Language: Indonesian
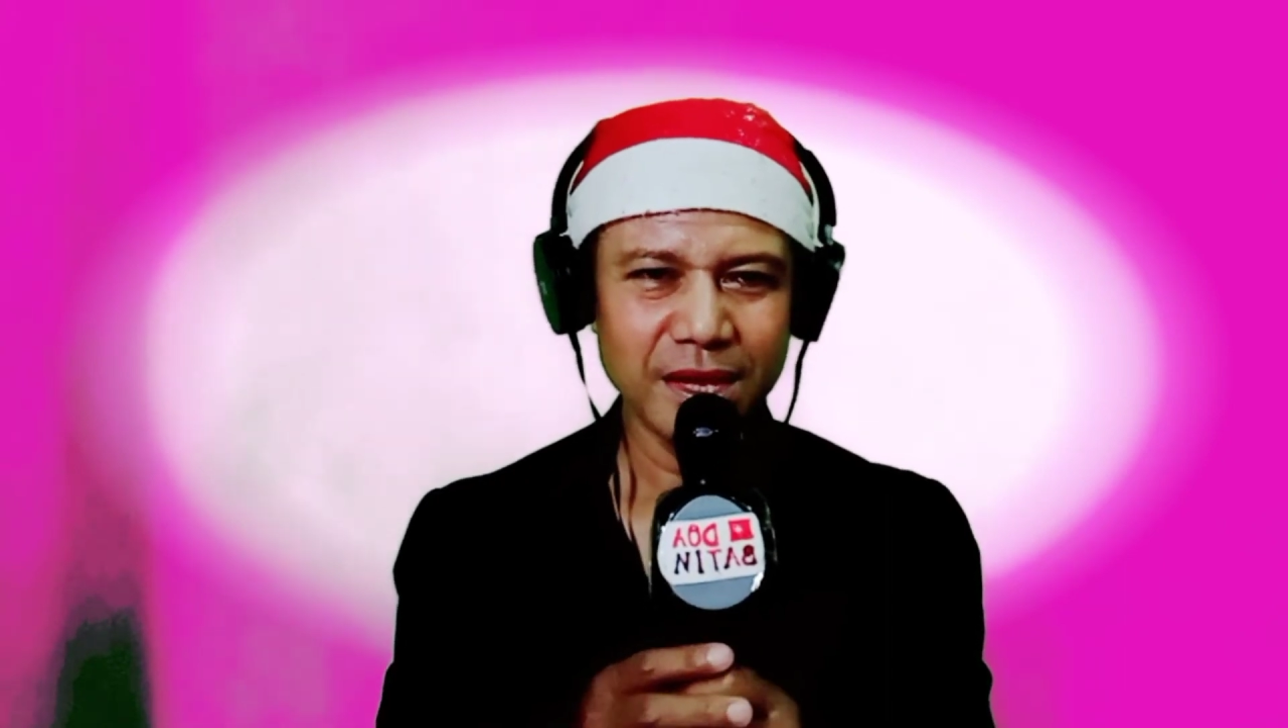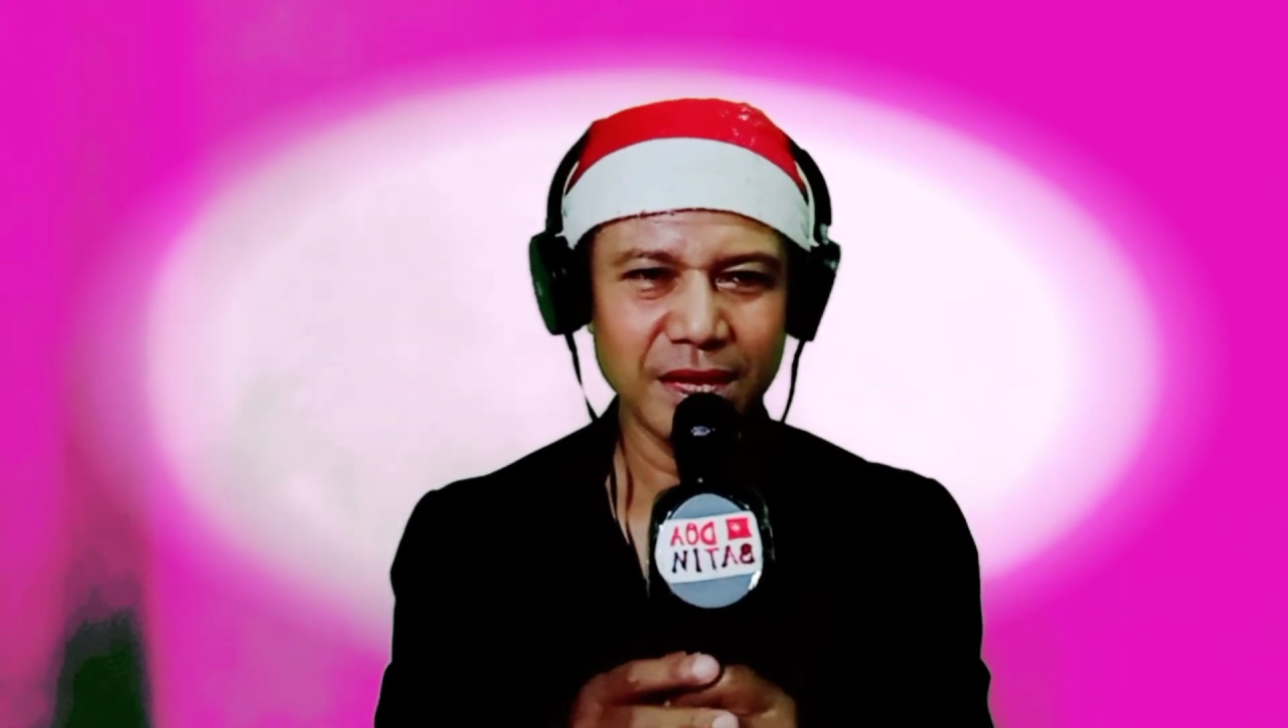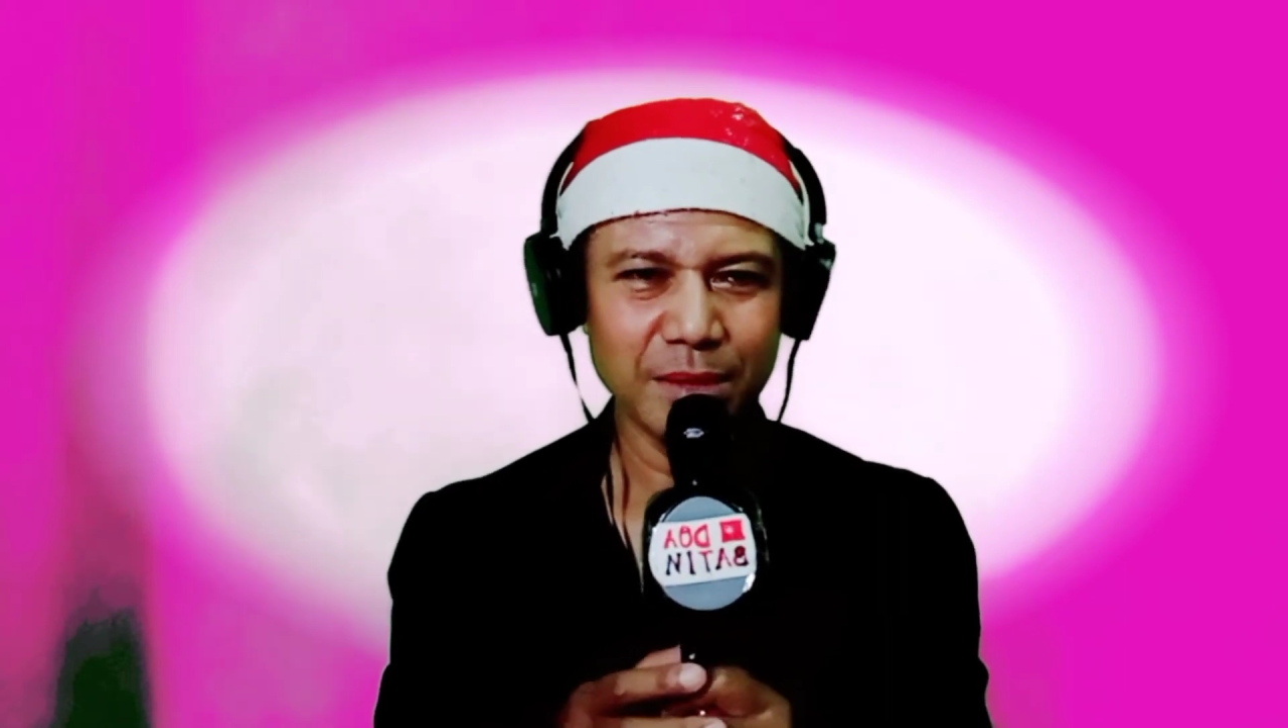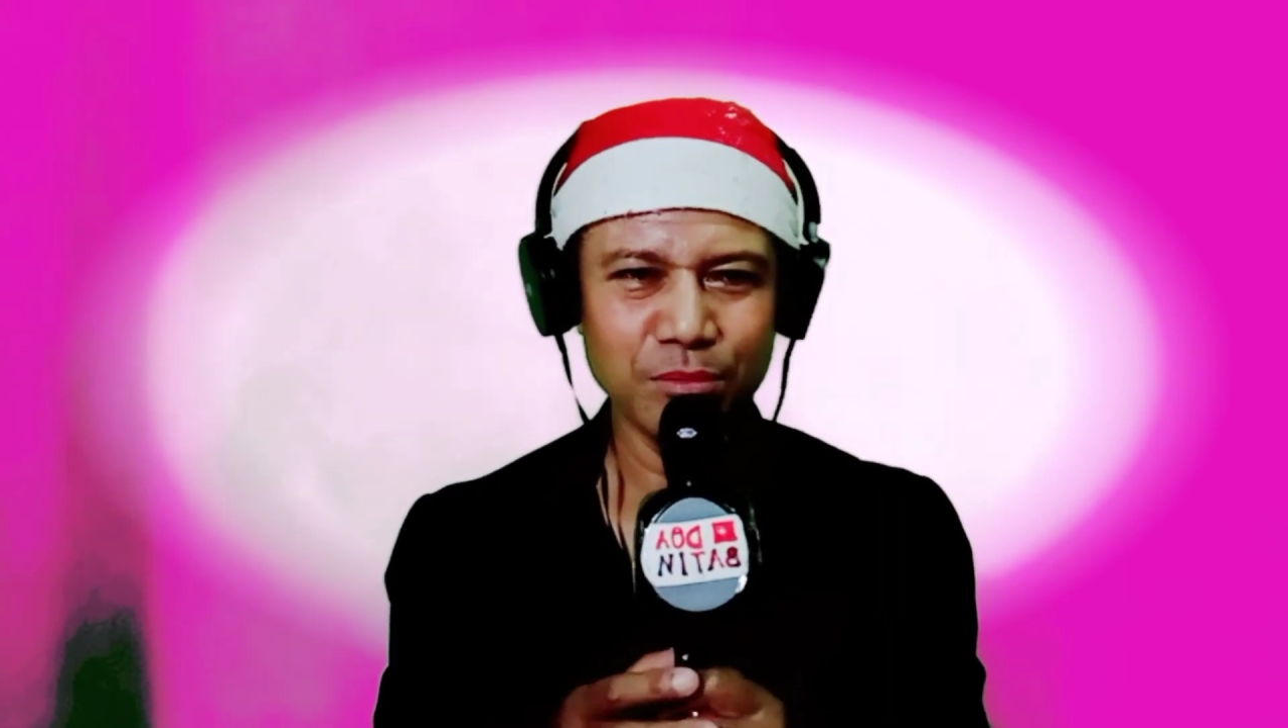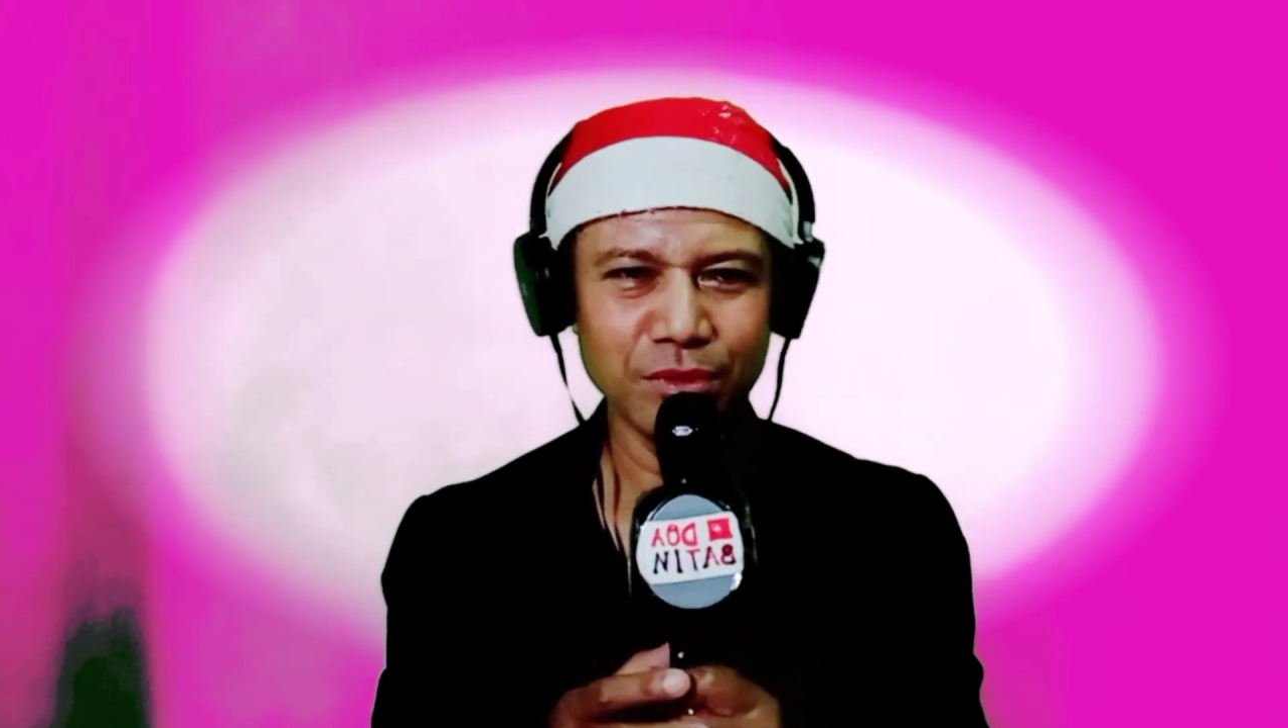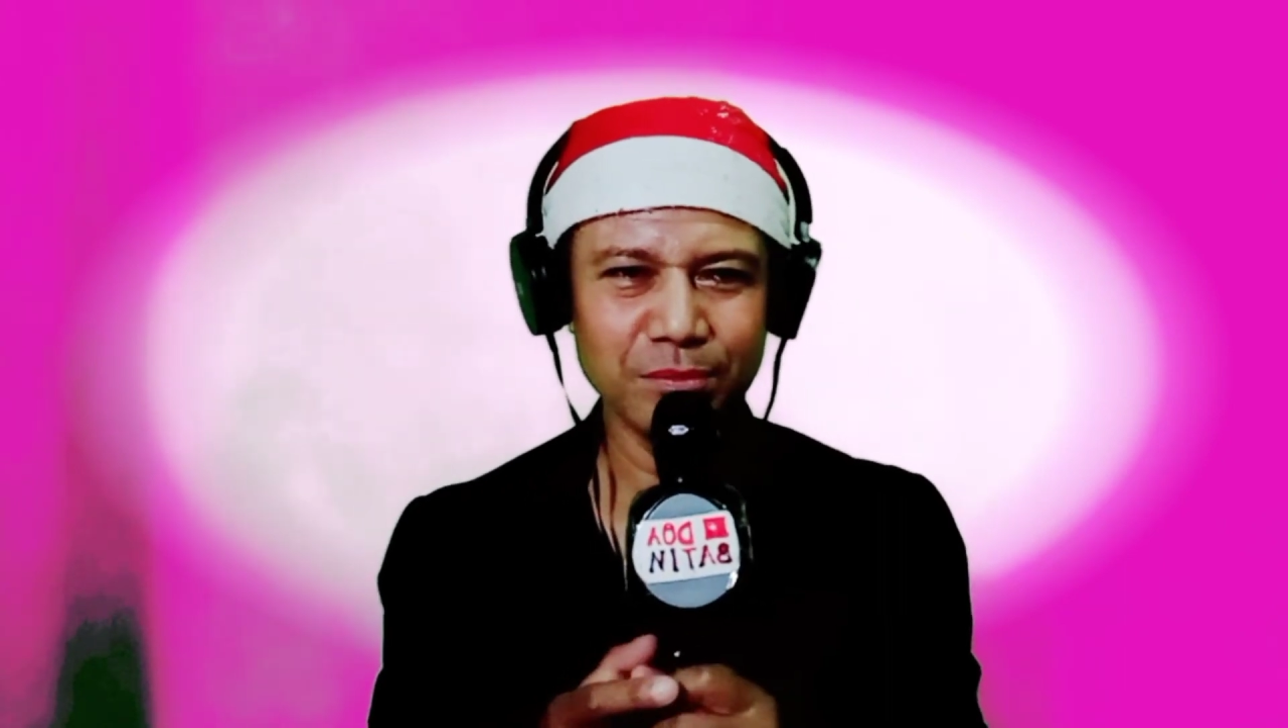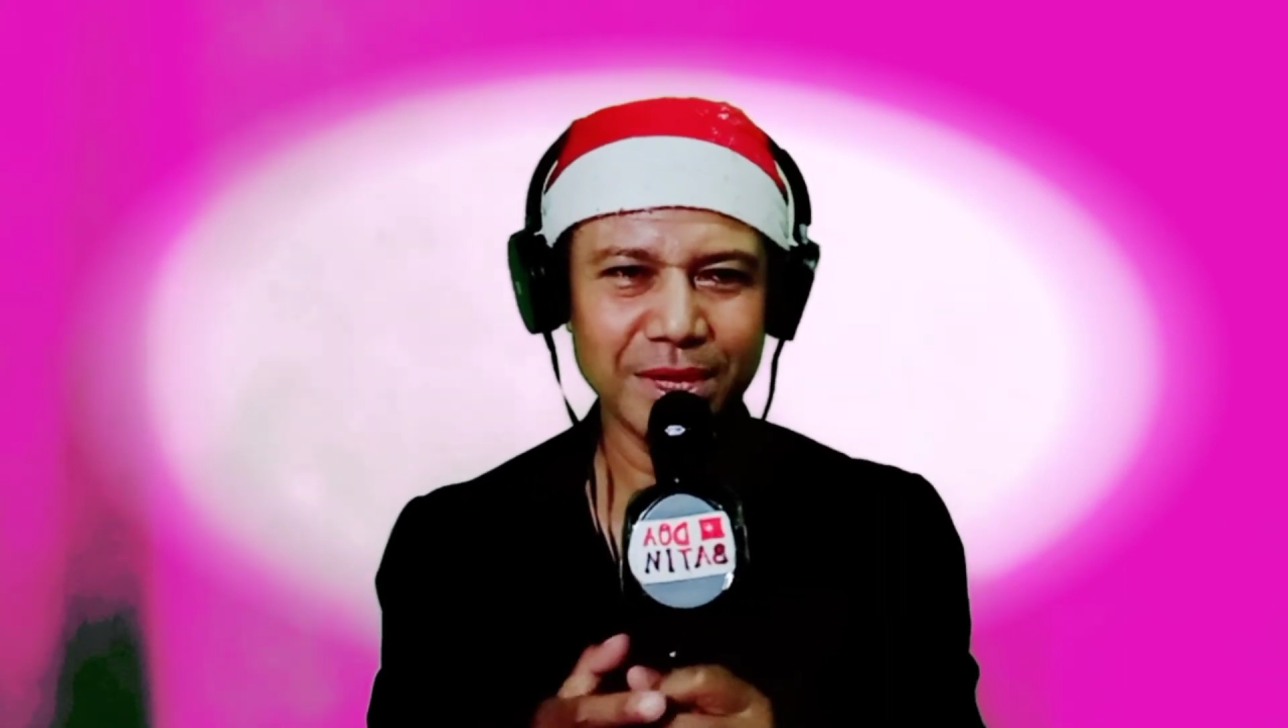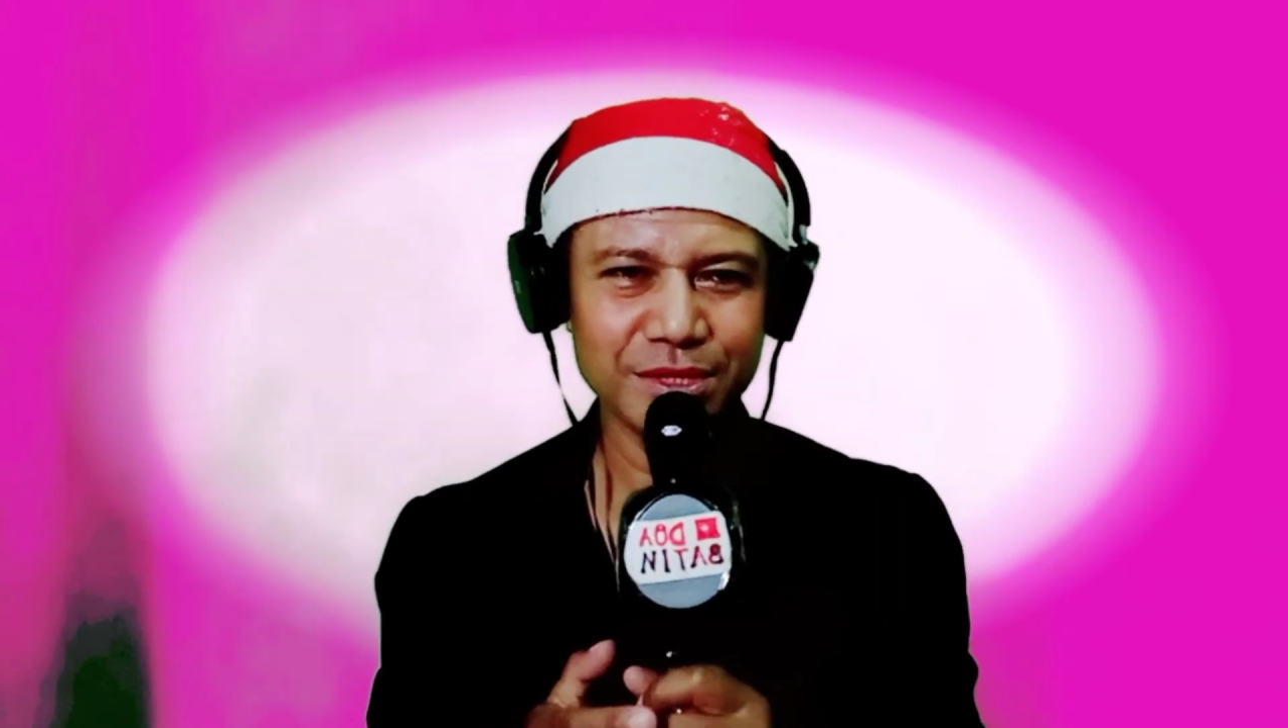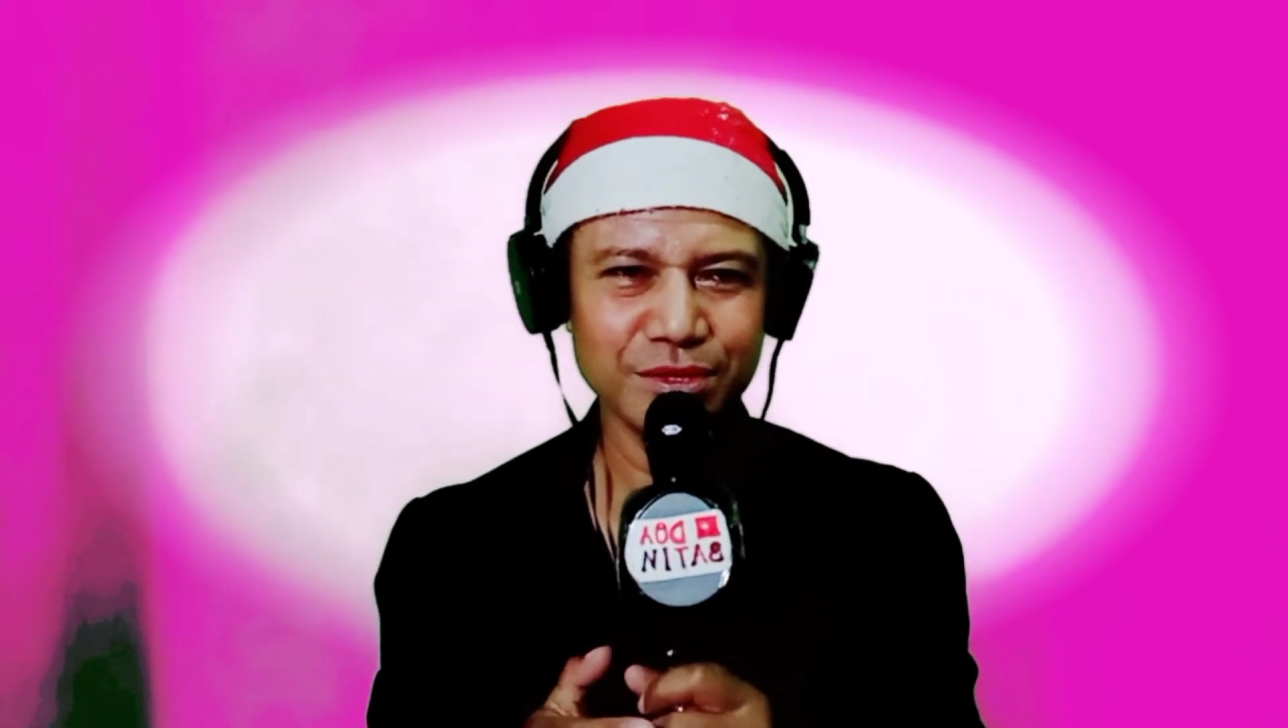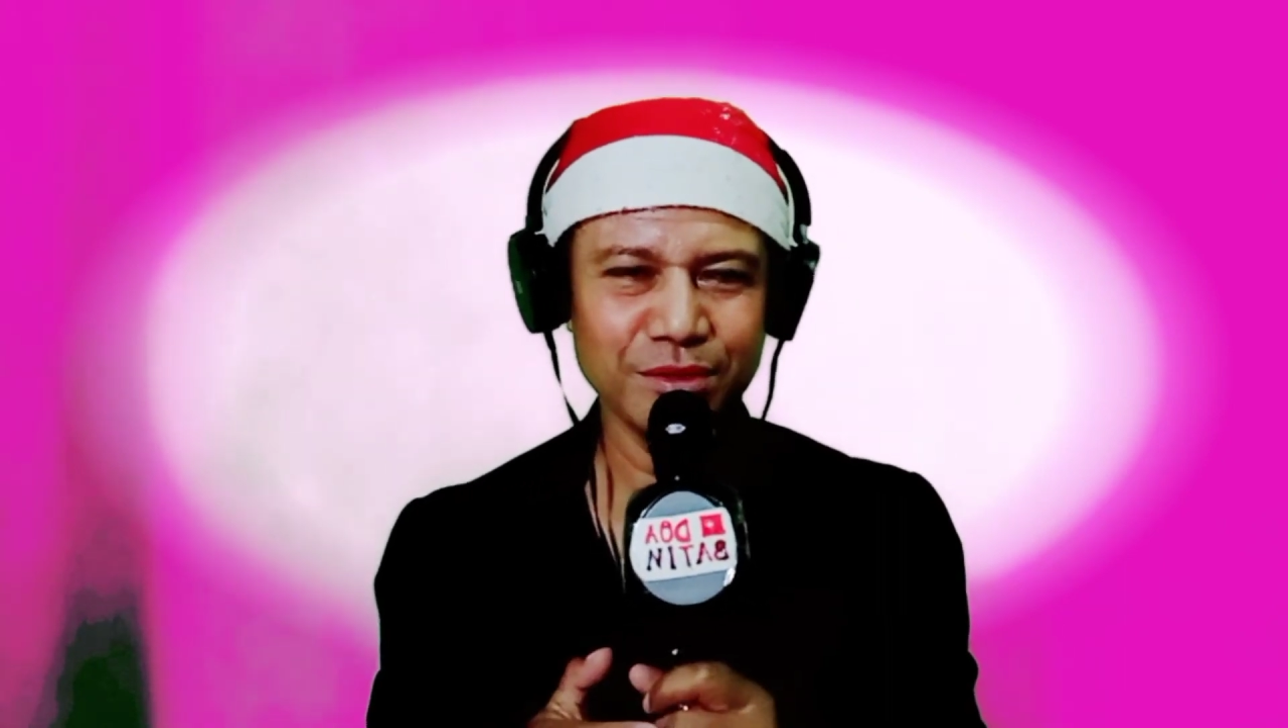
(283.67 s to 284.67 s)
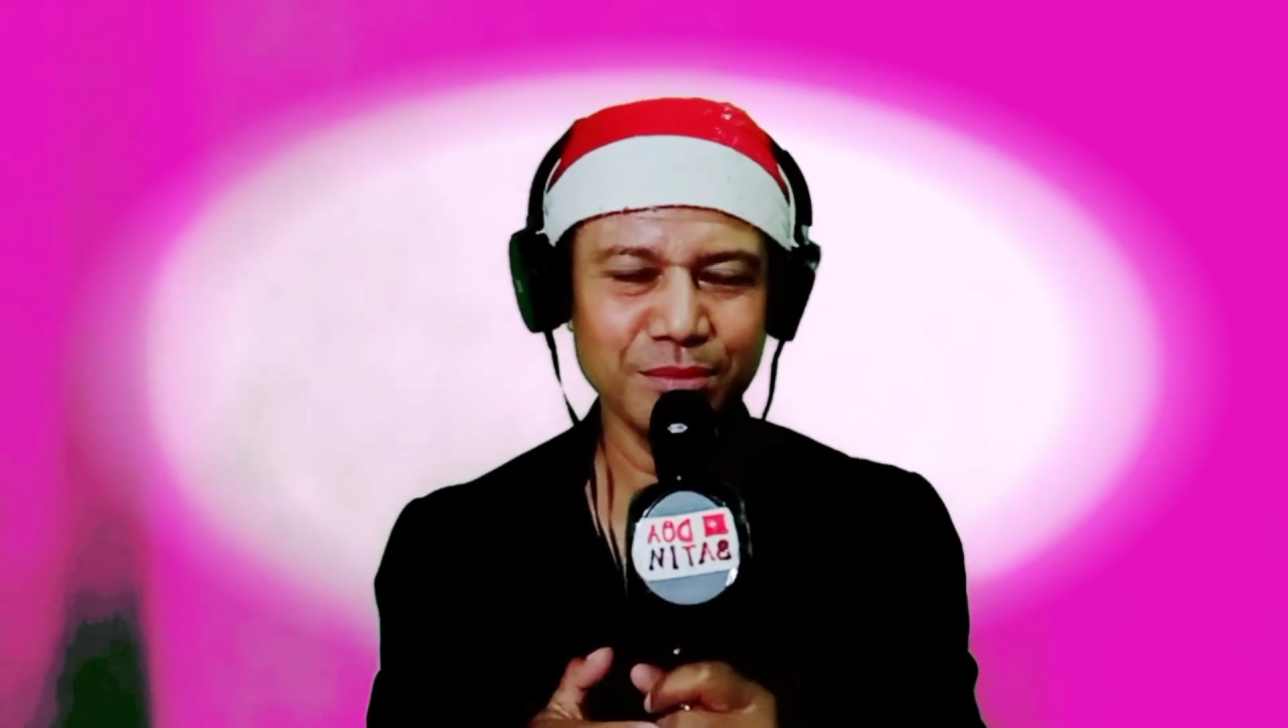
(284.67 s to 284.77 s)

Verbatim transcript: Labuan Bajo,